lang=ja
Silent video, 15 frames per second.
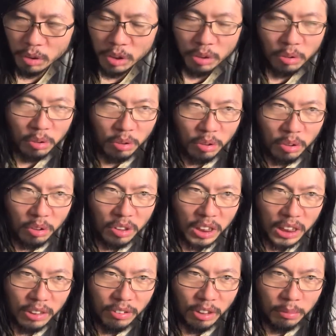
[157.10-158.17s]
しの子の
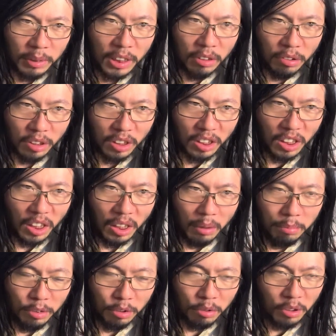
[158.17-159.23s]
1話を見た時に、
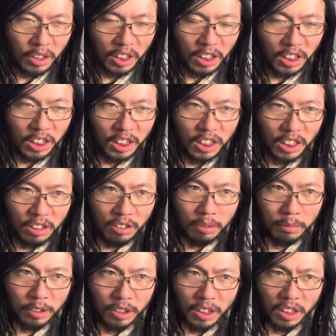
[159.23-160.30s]
もうこれだけでいいなって
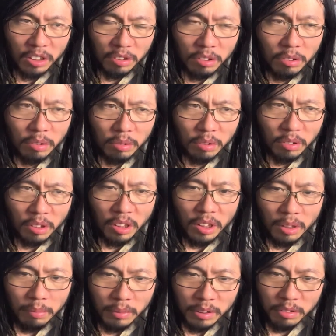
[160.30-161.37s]
思ったっていうのと、
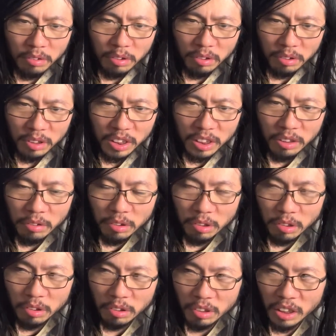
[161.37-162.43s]
その日曜の
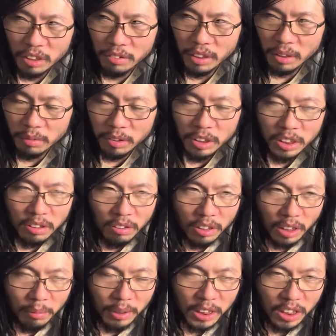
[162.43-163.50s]
夜ぐらいはの1話
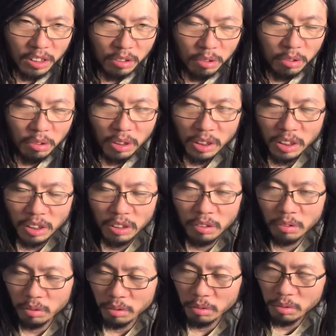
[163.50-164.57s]
がまさしくそうだったって
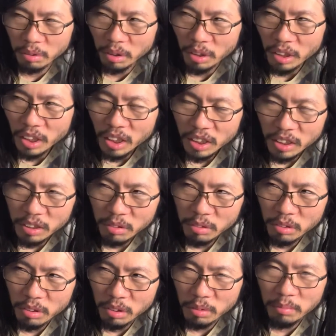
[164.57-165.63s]
いうことと、で
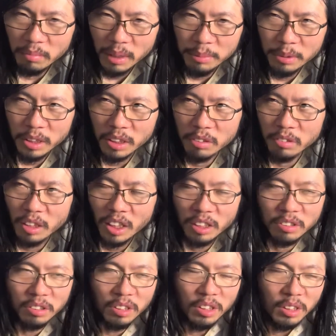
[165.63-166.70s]
僕はその
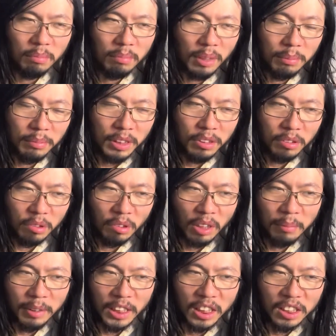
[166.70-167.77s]
春、見る
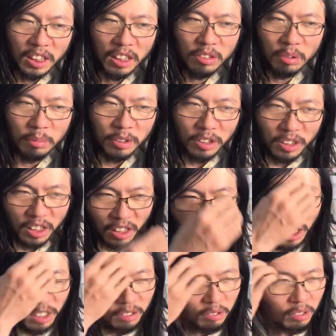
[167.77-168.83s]
ドラマないなと思って、
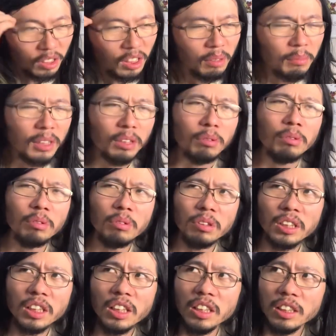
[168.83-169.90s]
それでこの
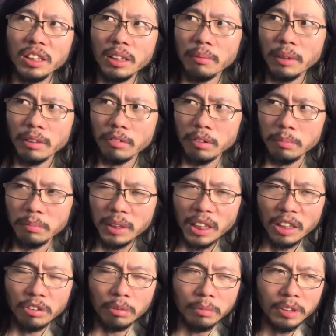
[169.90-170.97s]
機会に見
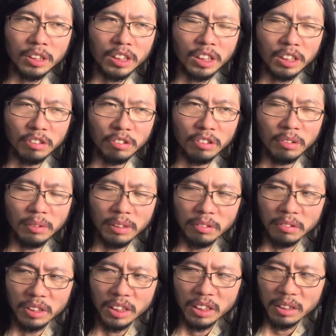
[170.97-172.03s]
たいと思ってたけど、
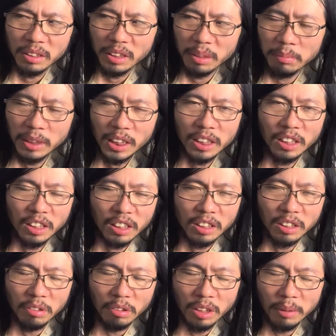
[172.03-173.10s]
全然見れてなかっ
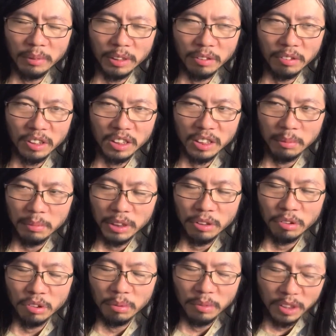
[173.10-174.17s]
たドラマとかですね、見
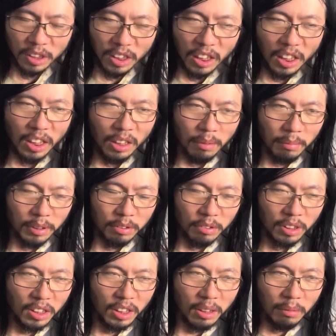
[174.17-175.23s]
ようと思って、そ
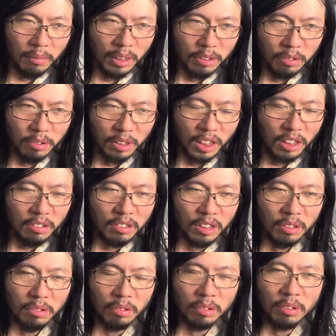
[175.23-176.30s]
れで
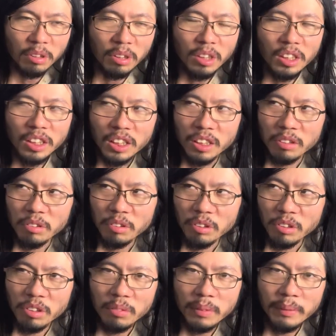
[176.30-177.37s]
カルテットと、
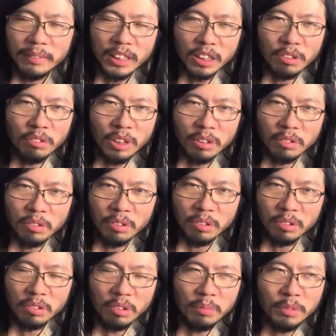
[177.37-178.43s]
大豆田十和
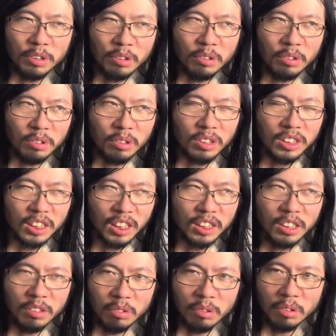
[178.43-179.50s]
子と元3
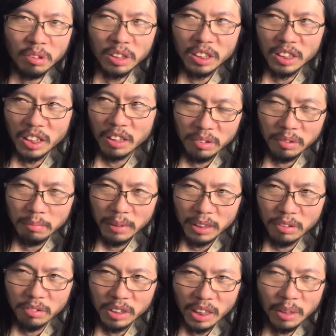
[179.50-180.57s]
人の夫ですね、
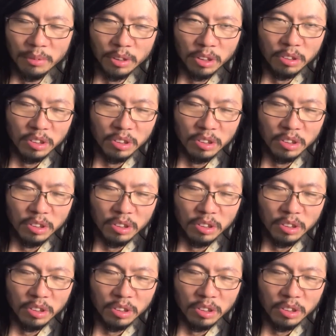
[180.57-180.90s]
その坂本雄